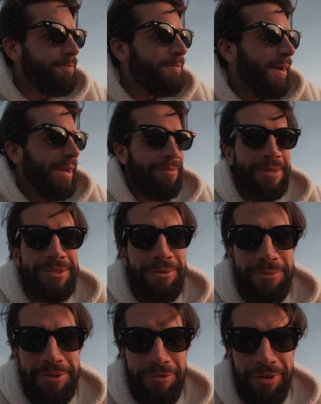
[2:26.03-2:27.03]
Para mí es
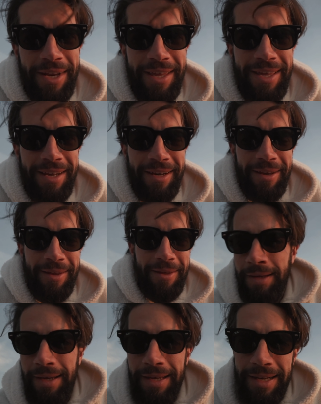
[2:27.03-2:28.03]
como si fuera ayer.
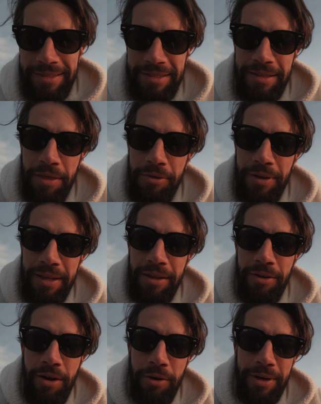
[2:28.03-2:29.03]
Y la sensación que
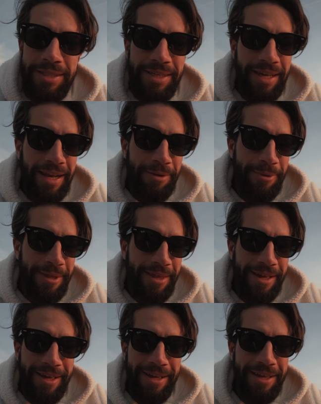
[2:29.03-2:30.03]
tengo ahora es que la
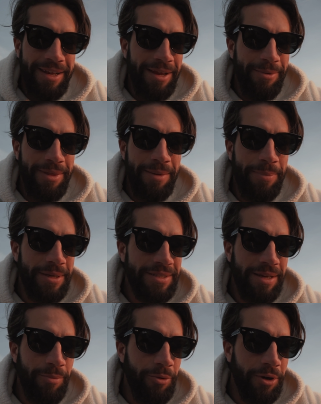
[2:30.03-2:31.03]
vida, la vida
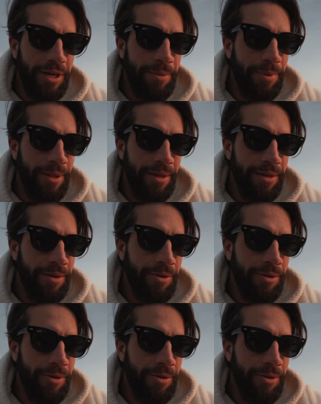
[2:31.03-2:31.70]
pasa muy rápida.